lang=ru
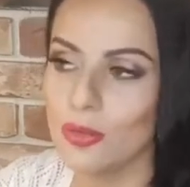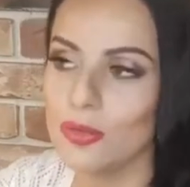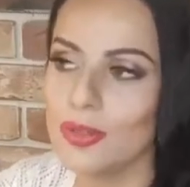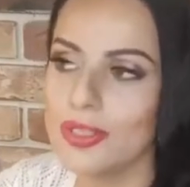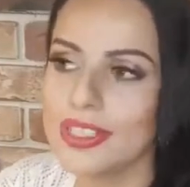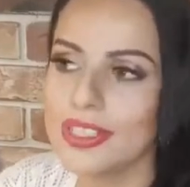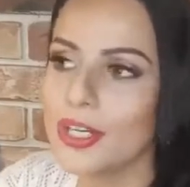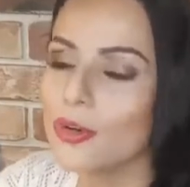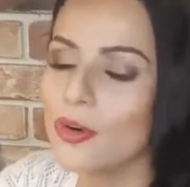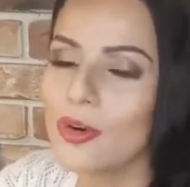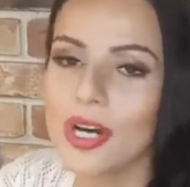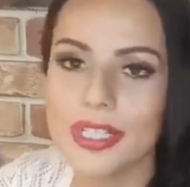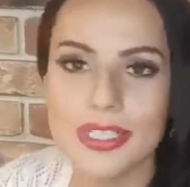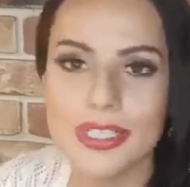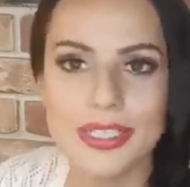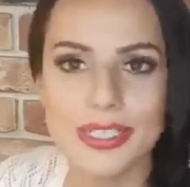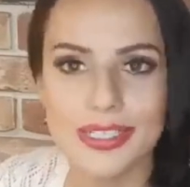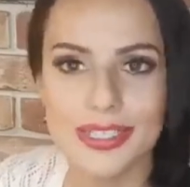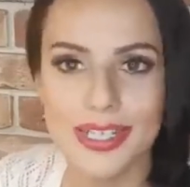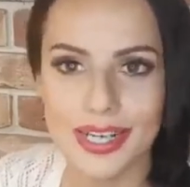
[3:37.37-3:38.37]
Ну, далеко
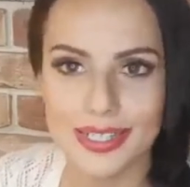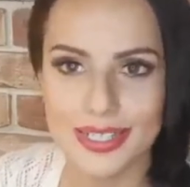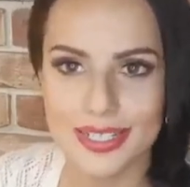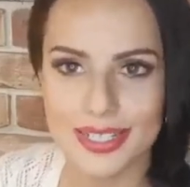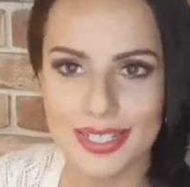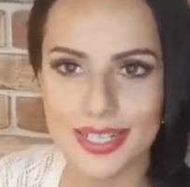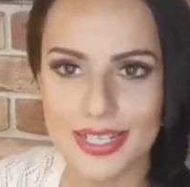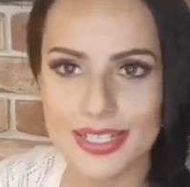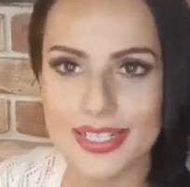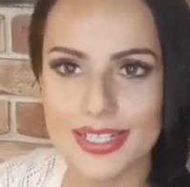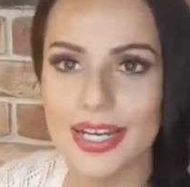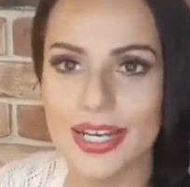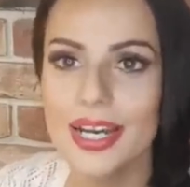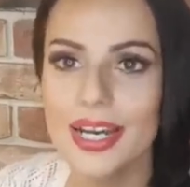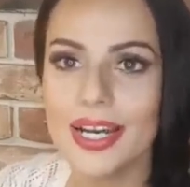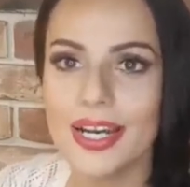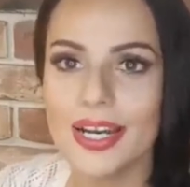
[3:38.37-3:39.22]
ходить не надо, знаете,